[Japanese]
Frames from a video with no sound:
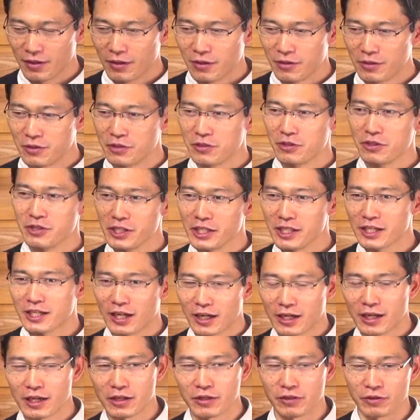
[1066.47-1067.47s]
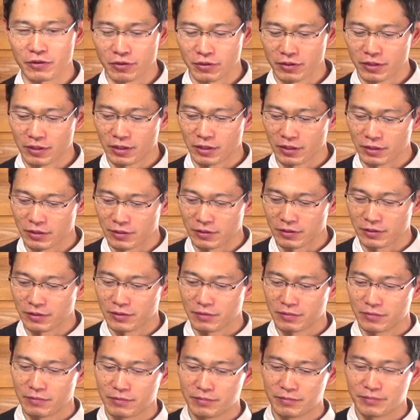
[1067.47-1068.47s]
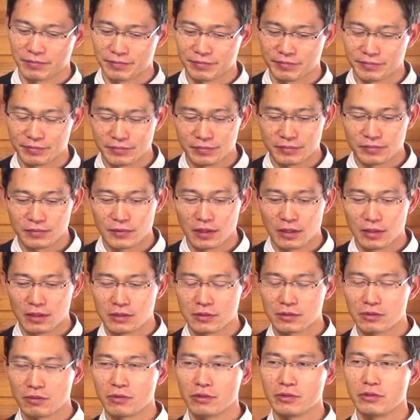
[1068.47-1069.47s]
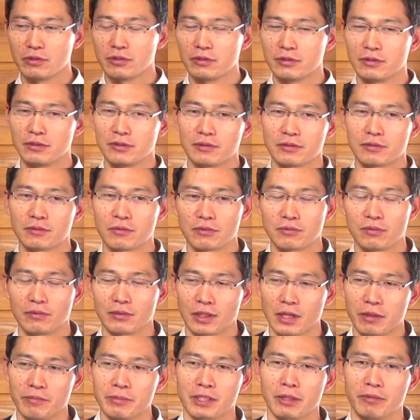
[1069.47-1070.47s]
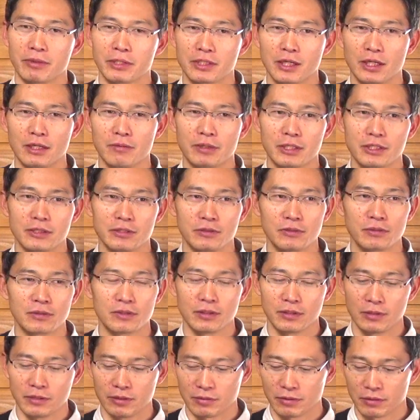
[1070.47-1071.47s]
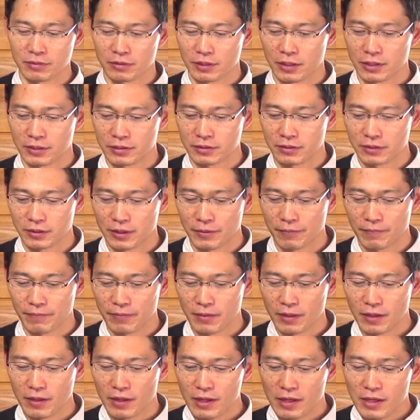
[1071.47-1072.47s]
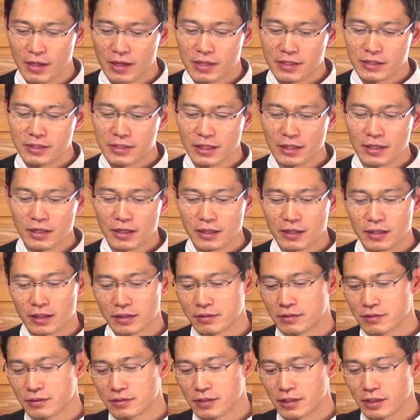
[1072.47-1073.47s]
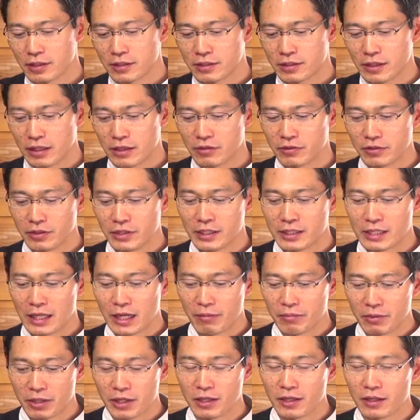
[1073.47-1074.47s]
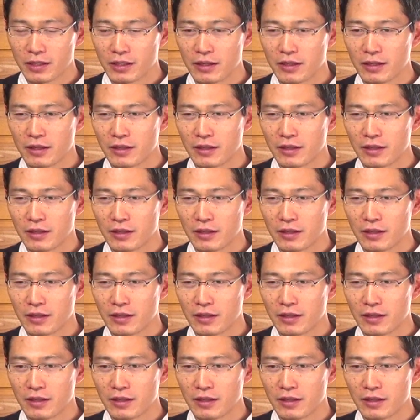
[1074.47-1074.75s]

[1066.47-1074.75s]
ふるいにかけるよっていうそういうことを神様されますよっていうことなんですよね。世界が通過している痛み